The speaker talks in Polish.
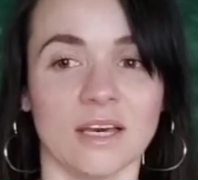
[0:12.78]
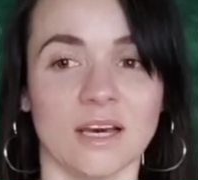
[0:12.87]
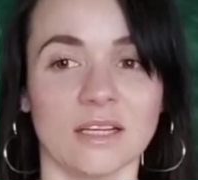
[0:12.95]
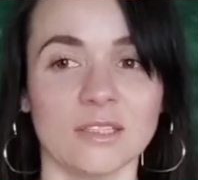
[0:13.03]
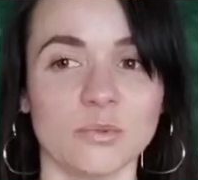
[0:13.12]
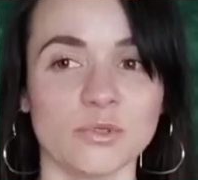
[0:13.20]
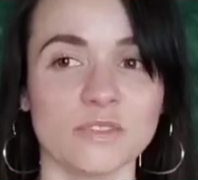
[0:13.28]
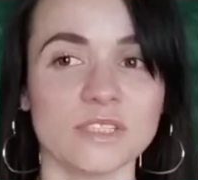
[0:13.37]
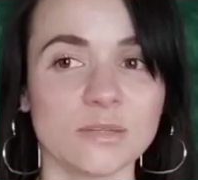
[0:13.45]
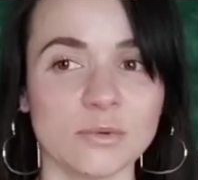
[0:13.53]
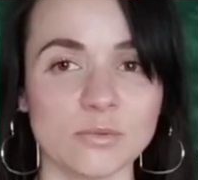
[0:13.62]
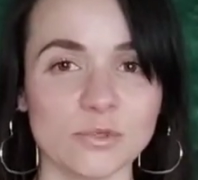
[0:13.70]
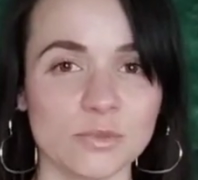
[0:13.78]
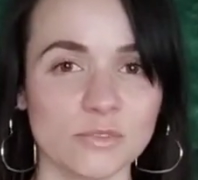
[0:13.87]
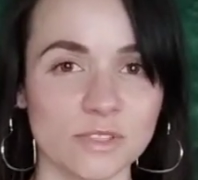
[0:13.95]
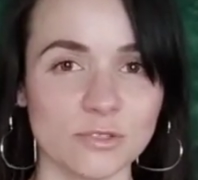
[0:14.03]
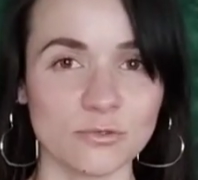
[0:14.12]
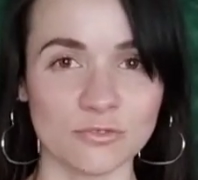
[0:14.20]
a nie poświęcamy mu zbyt
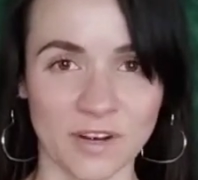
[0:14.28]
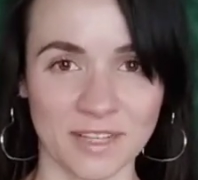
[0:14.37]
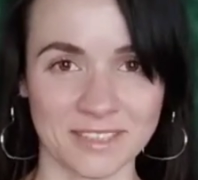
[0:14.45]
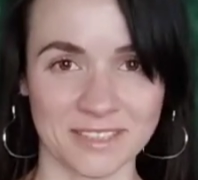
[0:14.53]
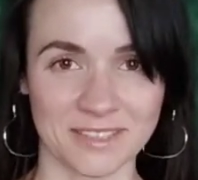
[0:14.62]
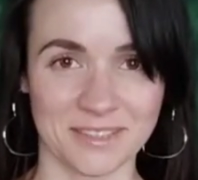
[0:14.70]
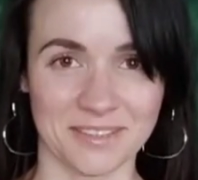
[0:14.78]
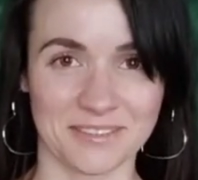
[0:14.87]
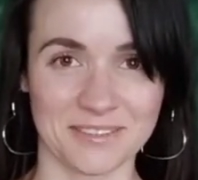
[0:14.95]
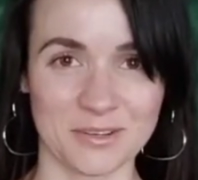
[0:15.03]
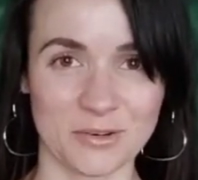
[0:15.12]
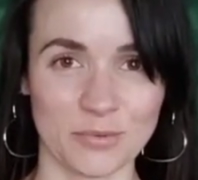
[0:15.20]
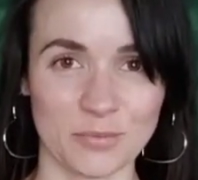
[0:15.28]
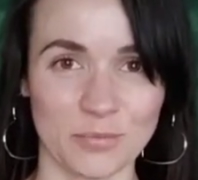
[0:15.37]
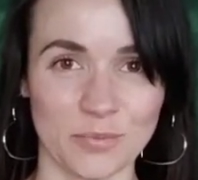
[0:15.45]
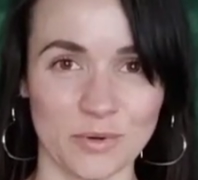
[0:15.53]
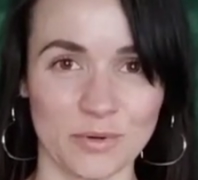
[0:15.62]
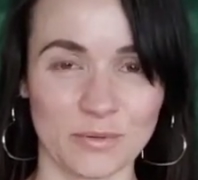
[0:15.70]
wiele uwagi,
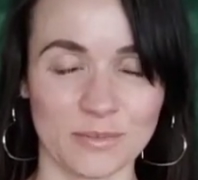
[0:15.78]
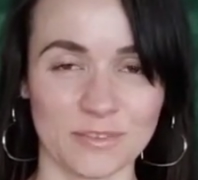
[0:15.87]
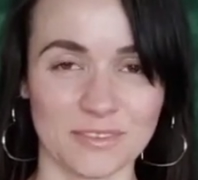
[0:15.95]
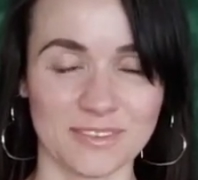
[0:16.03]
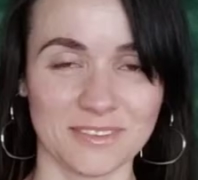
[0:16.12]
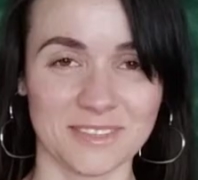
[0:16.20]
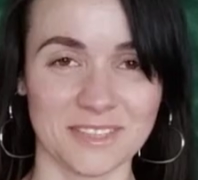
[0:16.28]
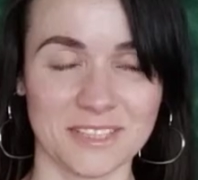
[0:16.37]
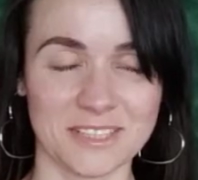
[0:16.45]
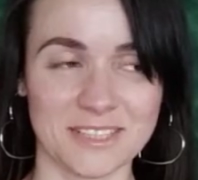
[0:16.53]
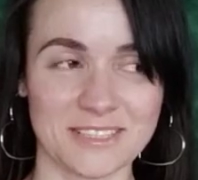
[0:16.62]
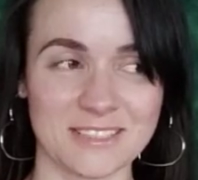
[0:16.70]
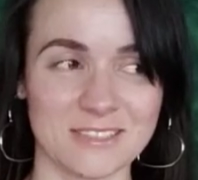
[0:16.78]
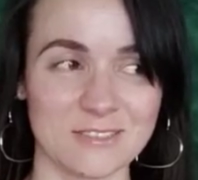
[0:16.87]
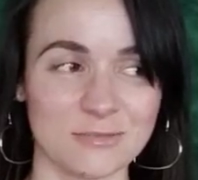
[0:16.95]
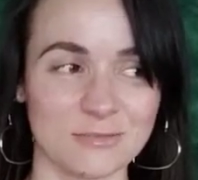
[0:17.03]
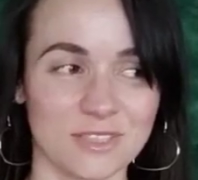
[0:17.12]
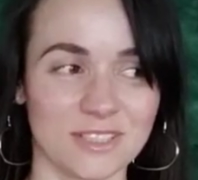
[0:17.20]
bo no,